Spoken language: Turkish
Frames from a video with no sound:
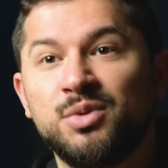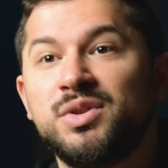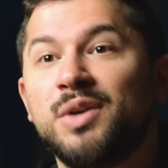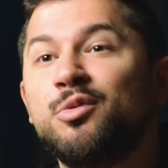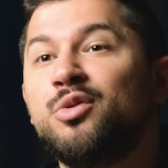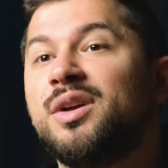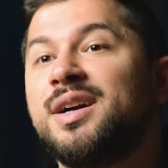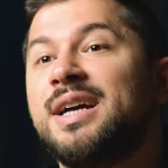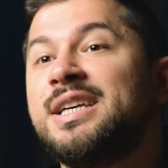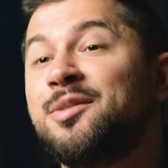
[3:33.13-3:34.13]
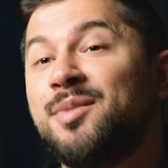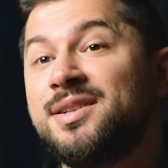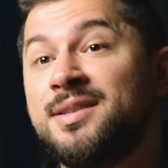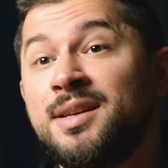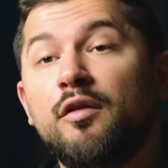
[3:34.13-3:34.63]
Kudüs'e mutlaka
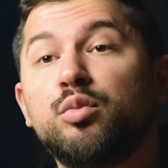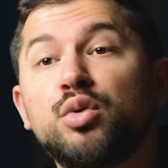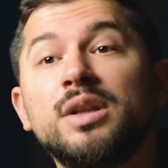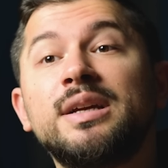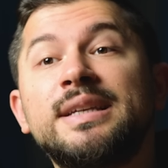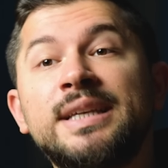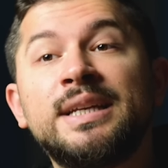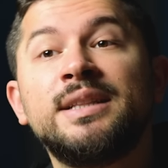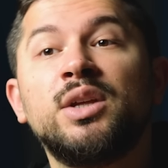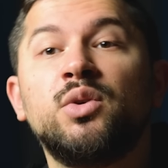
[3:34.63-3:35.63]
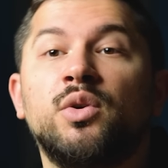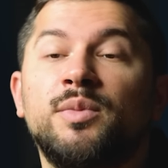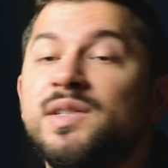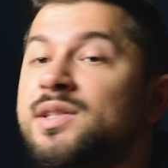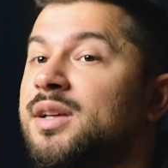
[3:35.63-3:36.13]
gitmenizi ve buraları yerinde
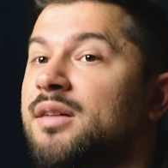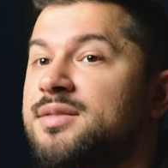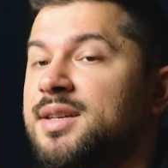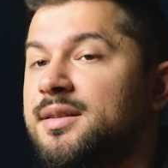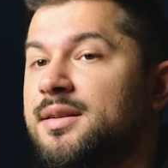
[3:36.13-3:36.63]
görmenizi tavsiye